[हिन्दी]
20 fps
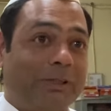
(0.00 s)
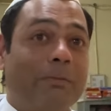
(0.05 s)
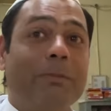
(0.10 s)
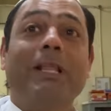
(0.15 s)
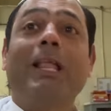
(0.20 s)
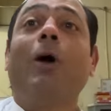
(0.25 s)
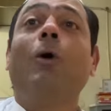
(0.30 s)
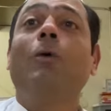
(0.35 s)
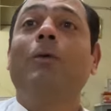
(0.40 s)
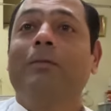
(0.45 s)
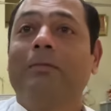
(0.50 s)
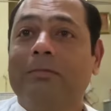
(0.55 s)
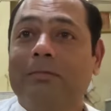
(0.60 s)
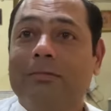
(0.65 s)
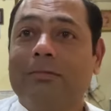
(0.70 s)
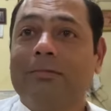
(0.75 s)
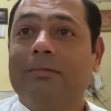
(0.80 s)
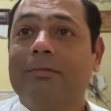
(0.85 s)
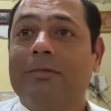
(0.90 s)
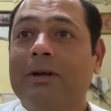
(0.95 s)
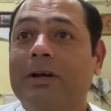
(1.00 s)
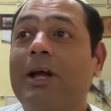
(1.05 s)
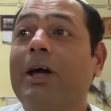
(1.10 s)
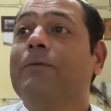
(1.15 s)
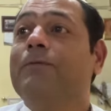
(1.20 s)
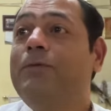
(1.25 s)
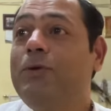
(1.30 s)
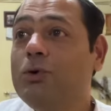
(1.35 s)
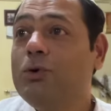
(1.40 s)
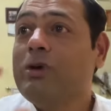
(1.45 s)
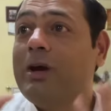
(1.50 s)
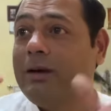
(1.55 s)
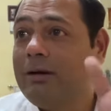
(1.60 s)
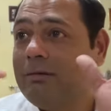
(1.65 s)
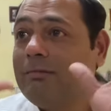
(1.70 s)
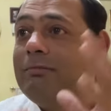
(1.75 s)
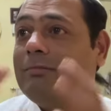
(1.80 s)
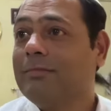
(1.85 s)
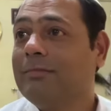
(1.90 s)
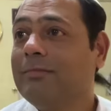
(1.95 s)
बताओ कंफ्यूजन
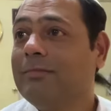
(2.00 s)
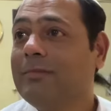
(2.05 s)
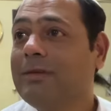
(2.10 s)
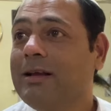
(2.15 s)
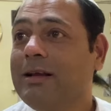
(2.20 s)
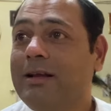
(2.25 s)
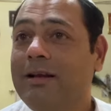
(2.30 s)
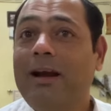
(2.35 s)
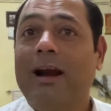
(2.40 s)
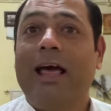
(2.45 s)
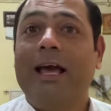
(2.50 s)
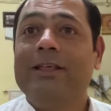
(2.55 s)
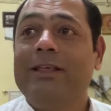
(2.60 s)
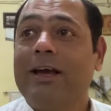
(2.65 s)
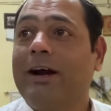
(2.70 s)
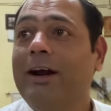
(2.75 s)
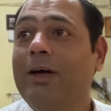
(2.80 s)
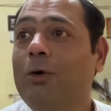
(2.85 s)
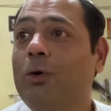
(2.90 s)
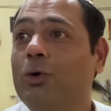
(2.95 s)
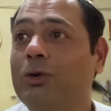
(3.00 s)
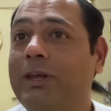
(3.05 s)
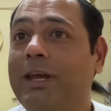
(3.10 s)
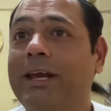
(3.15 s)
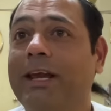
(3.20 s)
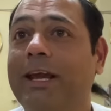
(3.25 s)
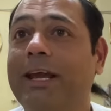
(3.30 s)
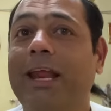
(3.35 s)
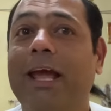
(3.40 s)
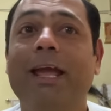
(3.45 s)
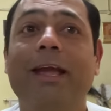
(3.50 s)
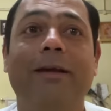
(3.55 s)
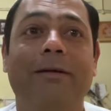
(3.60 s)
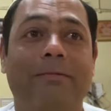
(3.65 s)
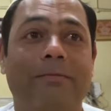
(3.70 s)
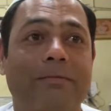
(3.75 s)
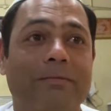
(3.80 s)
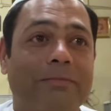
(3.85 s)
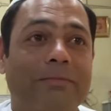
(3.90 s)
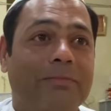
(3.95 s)
लड़ाई झगड़े होते कि नहीं
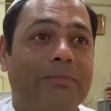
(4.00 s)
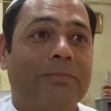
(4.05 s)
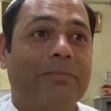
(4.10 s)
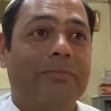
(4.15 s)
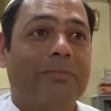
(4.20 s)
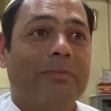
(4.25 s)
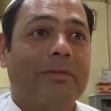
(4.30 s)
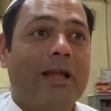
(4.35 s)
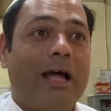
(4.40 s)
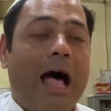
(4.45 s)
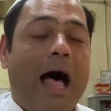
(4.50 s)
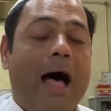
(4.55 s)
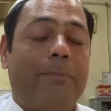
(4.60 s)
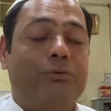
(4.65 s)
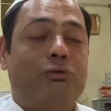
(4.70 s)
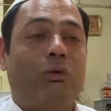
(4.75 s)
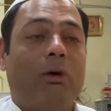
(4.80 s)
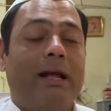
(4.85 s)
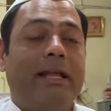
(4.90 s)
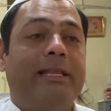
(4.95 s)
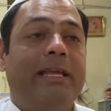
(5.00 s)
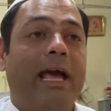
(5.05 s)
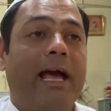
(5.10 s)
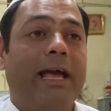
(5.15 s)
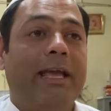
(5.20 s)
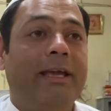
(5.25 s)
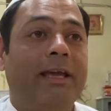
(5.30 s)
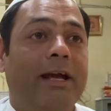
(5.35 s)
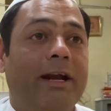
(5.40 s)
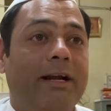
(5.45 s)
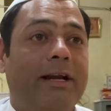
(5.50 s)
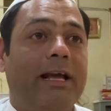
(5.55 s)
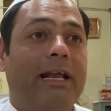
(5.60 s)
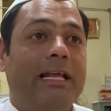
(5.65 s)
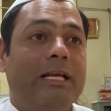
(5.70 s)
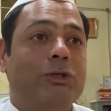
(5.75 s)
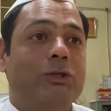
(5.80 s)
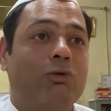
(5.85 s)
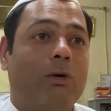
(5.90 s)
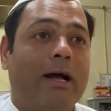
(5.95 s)
आप स्वाध्यायी हैं
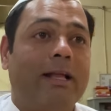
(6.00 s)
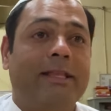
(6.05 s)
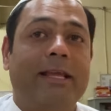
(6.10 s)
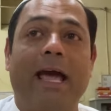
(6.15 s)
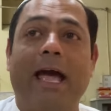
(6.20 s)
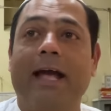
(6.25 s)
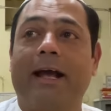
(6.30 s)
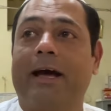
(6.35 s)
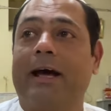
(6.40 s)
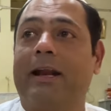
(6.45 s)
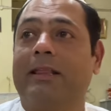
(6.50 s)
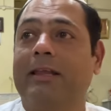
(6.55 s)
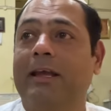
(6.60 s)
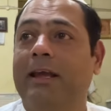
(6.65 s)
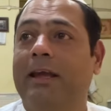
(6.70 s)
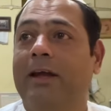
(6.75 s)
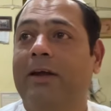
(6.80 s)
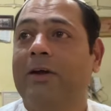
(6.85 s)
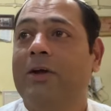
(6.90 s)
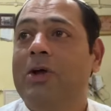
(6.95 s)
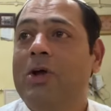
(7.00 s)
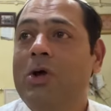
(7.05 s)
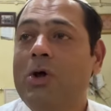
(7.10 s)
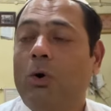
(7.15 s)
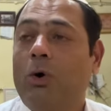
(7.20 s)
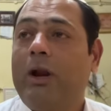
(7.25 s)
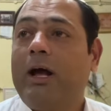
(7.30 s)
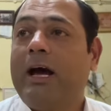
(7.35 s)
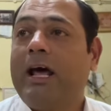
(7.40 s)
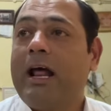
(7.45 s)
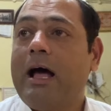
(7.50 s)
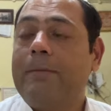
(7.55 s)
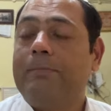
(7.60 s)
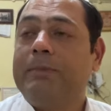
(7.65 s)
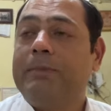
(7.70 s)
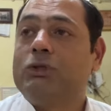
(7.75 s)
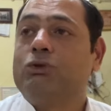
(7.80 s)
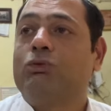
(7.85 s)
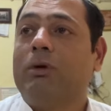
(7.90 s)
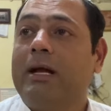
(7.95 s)
डेली स्वाध्याय करते हैं और अगर
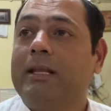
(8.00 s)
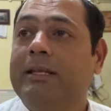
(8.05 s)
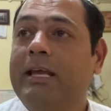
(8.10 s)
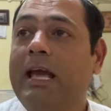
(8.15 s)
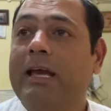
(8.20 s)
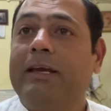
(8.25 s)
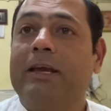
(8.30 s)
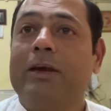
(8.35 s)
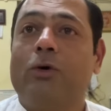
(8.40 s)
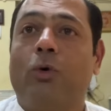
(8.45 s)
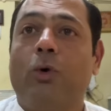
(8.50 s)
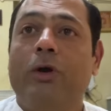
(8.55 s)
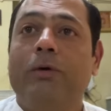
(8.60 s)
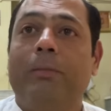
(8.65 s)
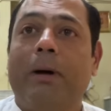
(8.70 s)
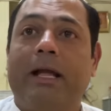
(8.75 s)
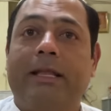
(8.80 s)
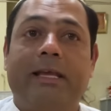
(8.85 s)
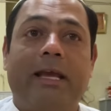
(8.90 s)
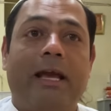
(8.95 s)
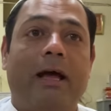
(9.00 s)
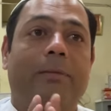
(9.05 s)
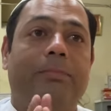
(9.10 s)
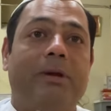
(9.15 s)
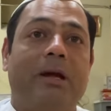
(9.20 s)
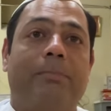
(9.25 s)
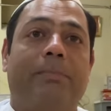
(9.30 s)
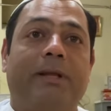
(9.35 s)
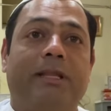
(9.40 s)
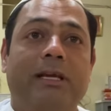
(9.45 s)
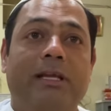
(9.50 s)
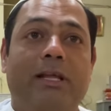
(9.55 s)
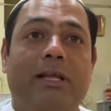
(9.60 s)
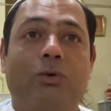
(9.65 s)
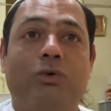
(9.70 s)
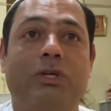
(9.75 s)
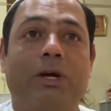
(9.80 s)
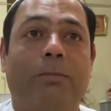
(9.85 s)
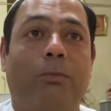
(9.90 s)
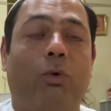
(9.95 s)
आपने स्वाध्याय की कोई बातें आपने
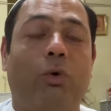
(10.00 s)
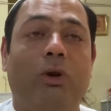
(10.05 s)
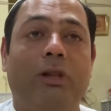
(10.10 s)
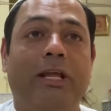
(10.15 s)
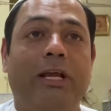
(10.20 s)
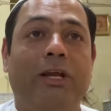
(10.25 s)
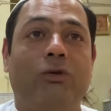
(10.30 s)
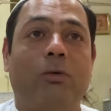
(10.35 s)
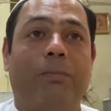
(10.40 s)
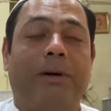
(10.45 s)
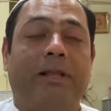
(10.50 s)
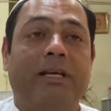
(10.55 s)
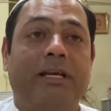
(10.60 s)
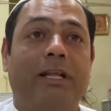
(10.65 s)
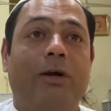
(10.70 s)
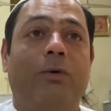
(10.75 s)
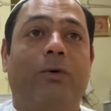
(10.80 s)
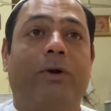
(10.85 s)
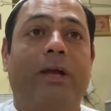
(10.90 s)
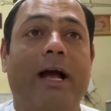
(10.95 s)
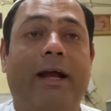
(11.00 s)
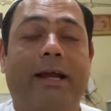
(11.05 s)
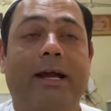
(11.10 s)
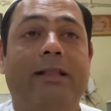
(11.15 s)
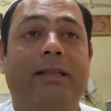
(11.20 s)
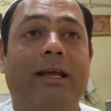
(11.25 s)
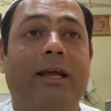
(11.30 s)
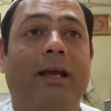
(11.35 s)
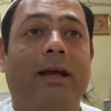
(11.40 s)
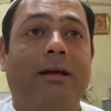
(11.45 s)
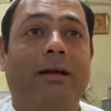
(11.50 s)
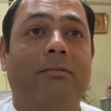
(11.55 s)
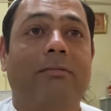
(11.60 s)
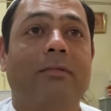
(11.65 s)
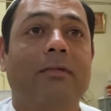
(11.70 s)
पतिदेव से बोल दी तो पतिदेव क्या कहते हैं